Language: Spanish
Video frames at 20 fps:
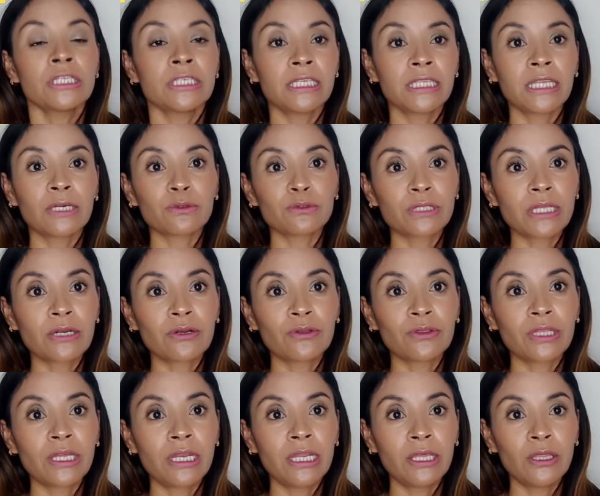si te gusta el
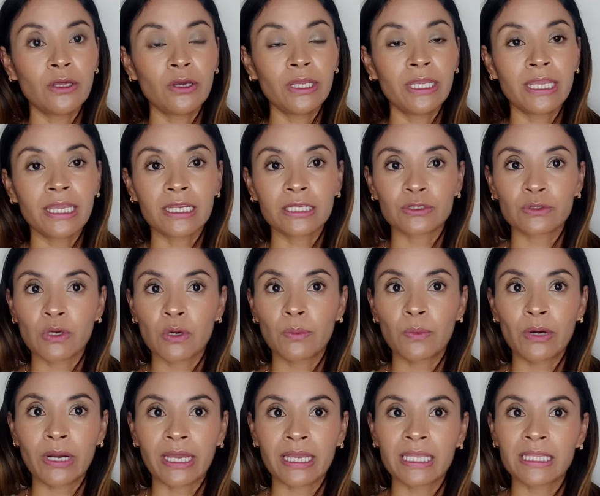contenido y eres nuevo
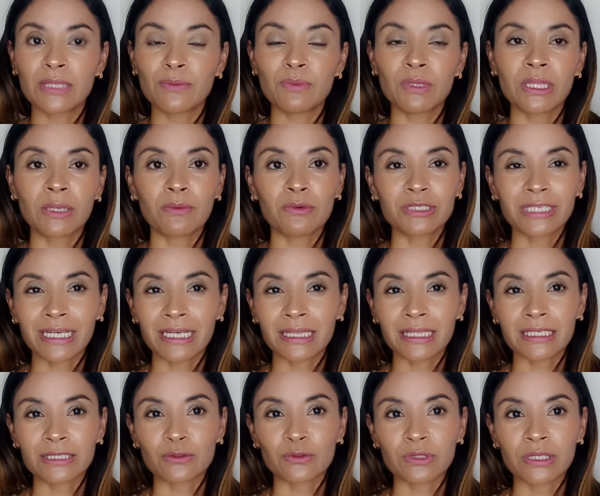por aquí, te invitamos a que
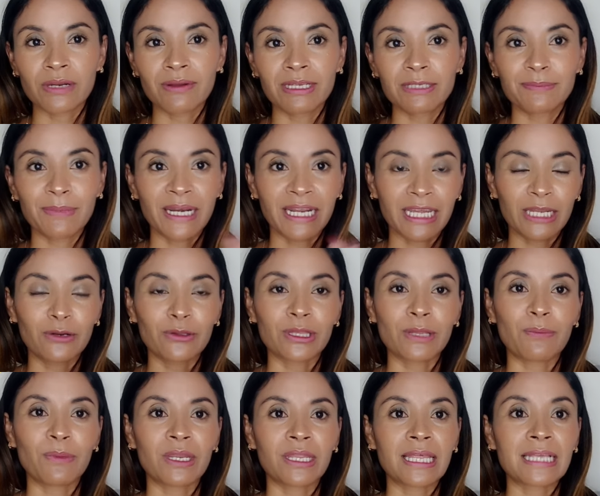te suscribas para que no
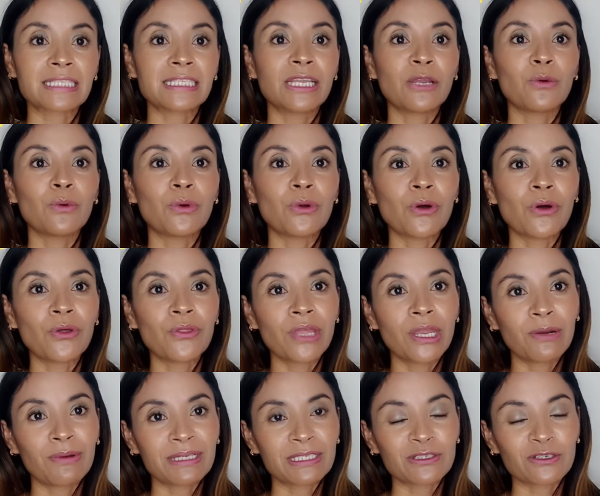te pierdas ninguno
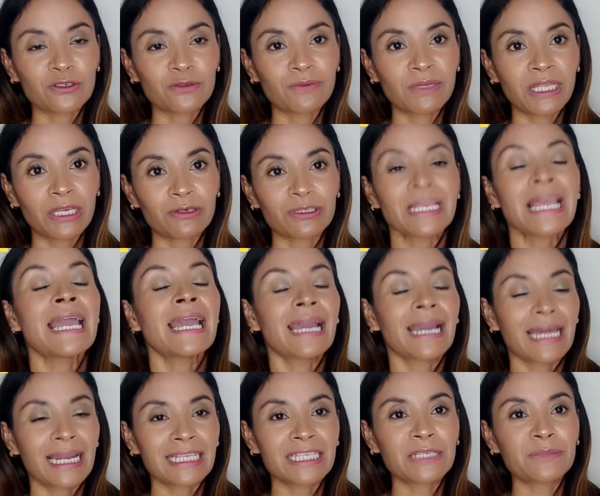de nuestros videos.
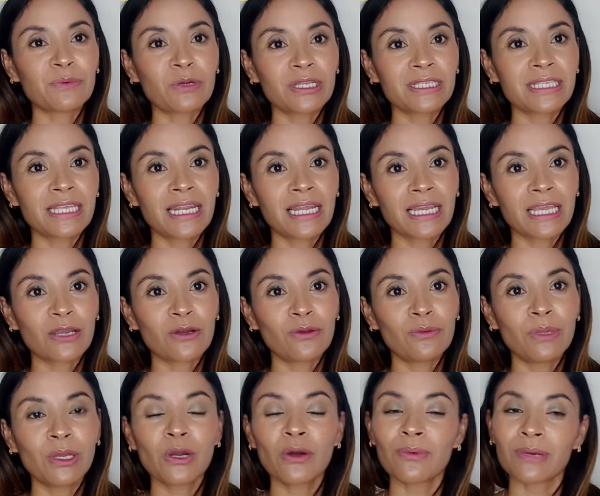Gracias por estar aquí
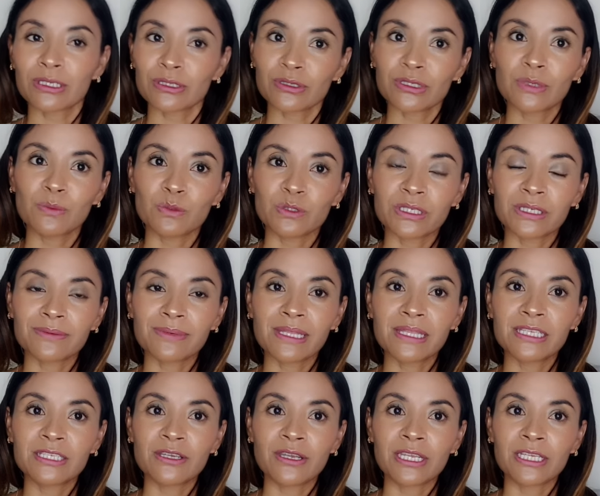conmigo. Besos y muchas
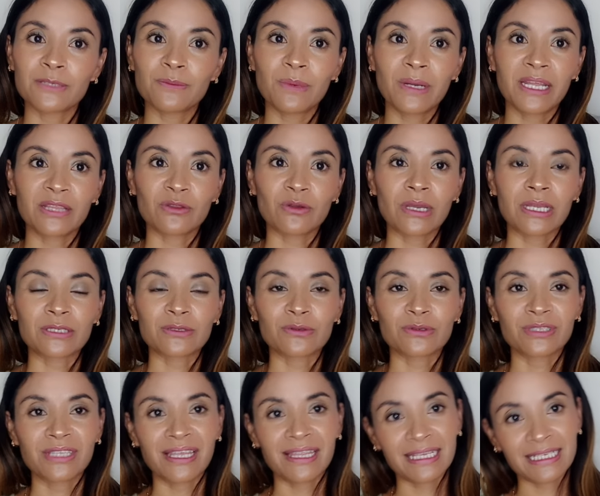bendiciones para todas
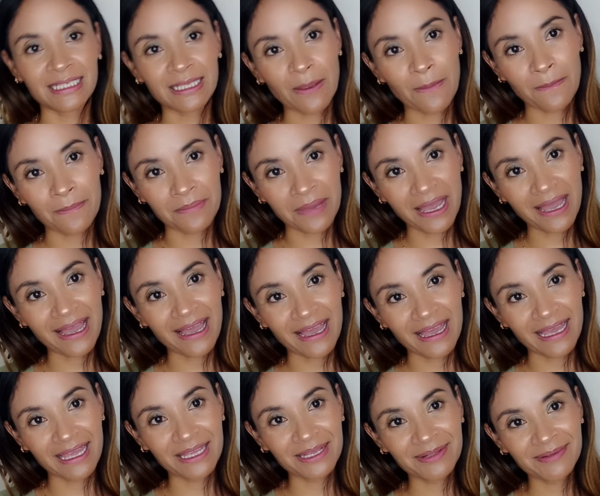ustedes.
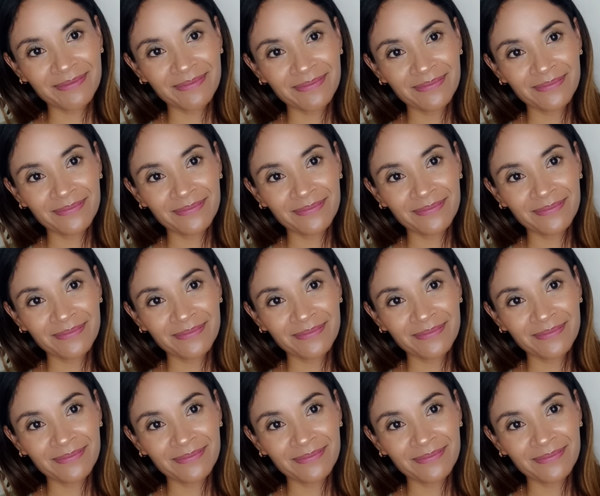Bye.